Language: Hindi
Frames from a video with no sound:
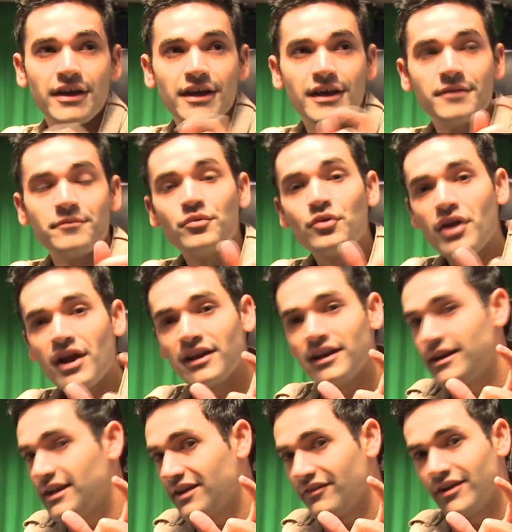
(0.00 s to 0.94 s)
एक
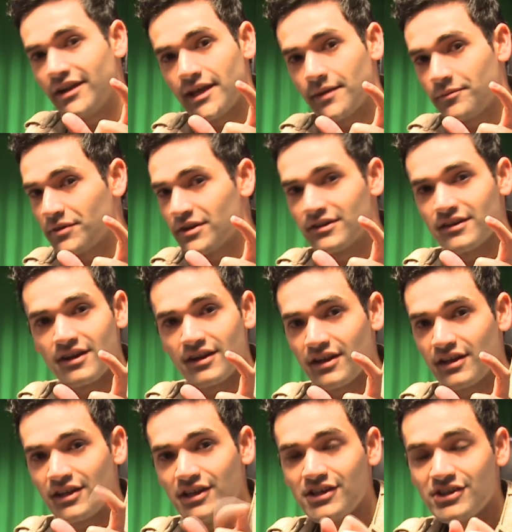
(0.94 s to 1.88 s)
पुरानी डीवी टेप की तरह
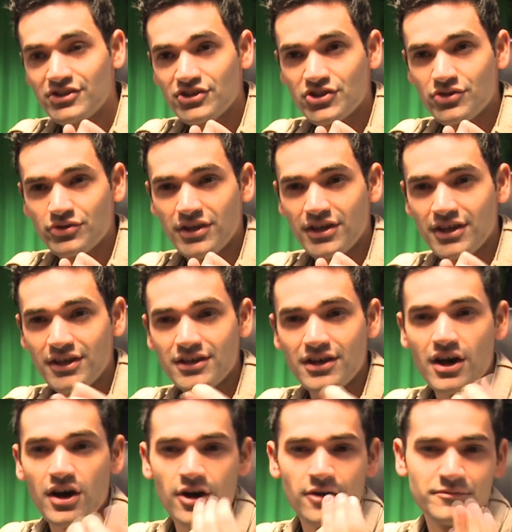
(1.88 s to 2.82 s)
नहीं जो कि
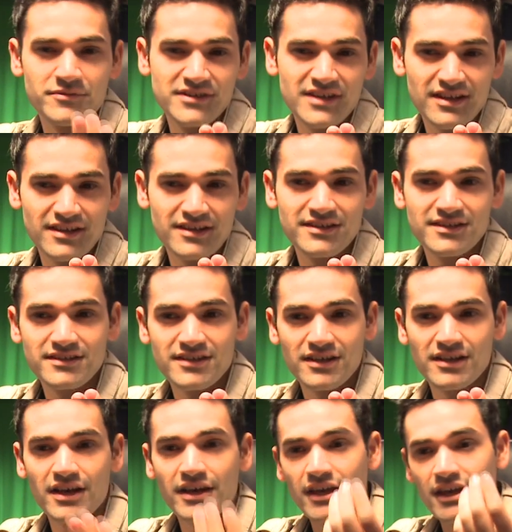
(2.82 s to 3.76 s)
आप ज़्यादा से
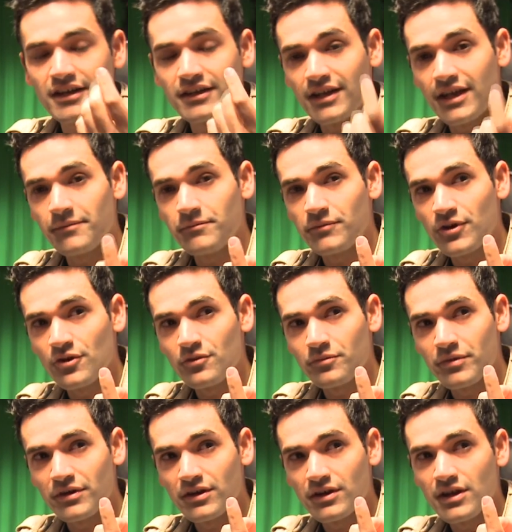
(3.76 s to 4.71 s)
ज़्यादा एक टेप के
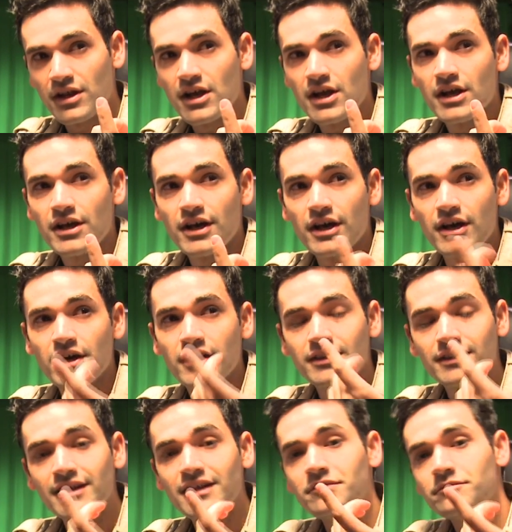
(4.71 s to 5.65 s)
ऊपर
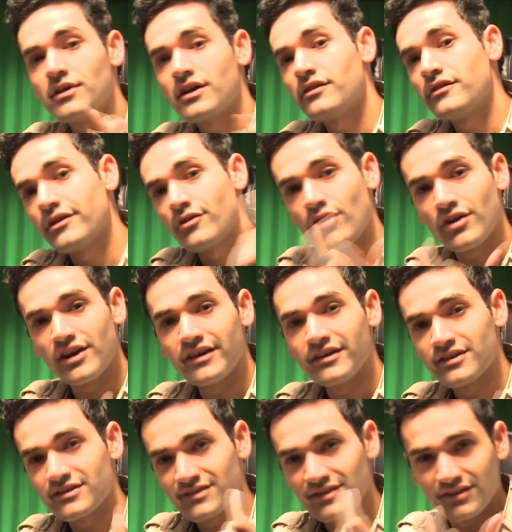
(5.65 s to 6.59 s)
तीन बार रिकॉर्डिंग
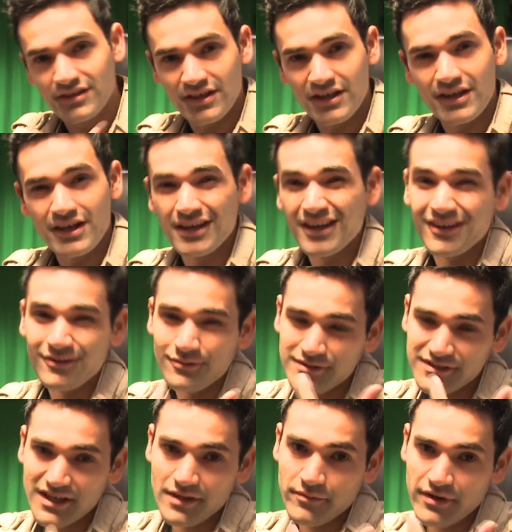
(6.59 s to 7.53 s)
कर सकते हैं लेकिन
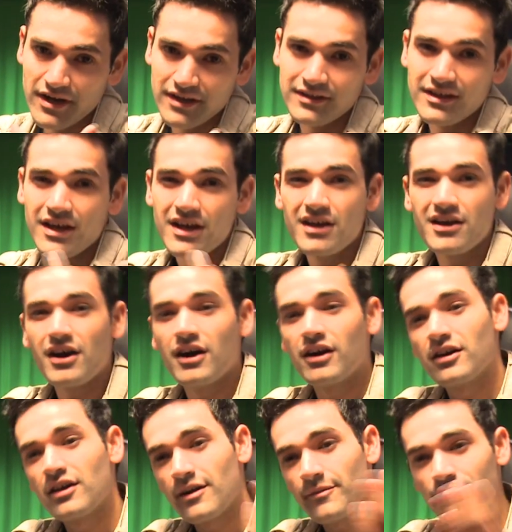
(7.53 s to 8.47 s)
उसके बाद
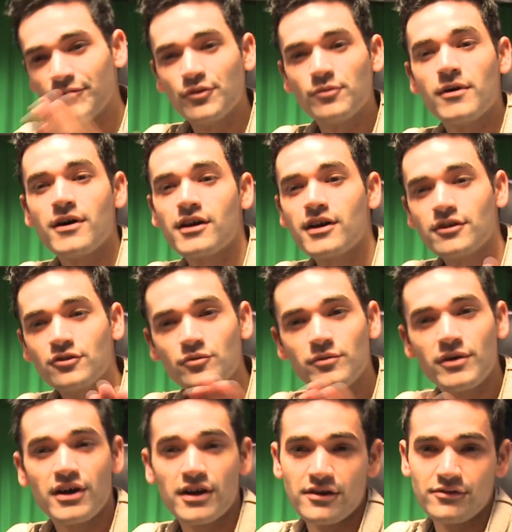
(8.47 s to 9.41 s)
अगर आप दोबारा
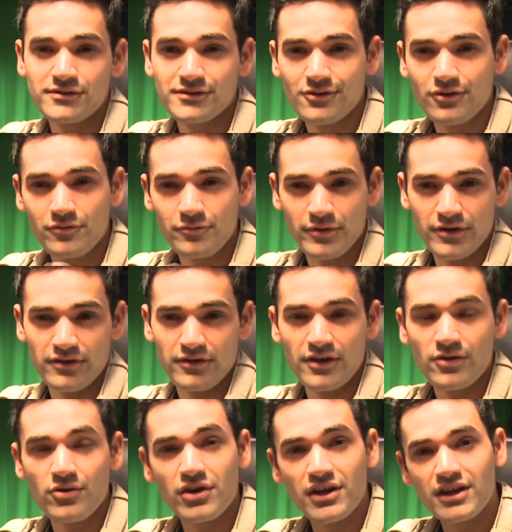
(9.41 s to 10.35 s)
दोबारा उसके ऊपर
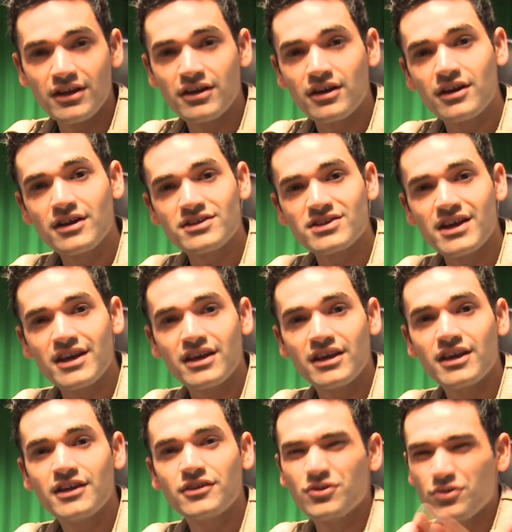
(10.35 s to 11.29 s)
रिकॉर्डिंग करना
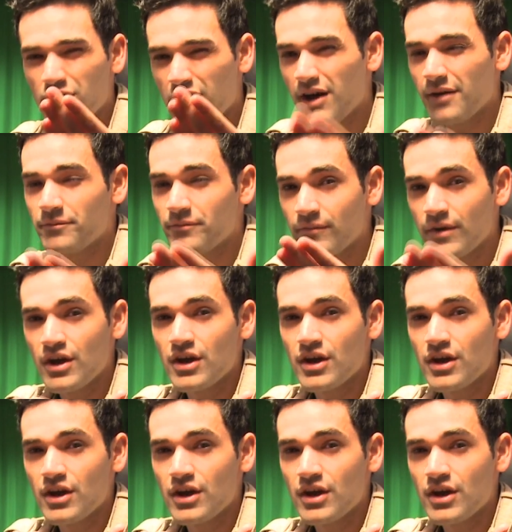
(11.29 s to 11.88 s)
चाहेंगे तो आप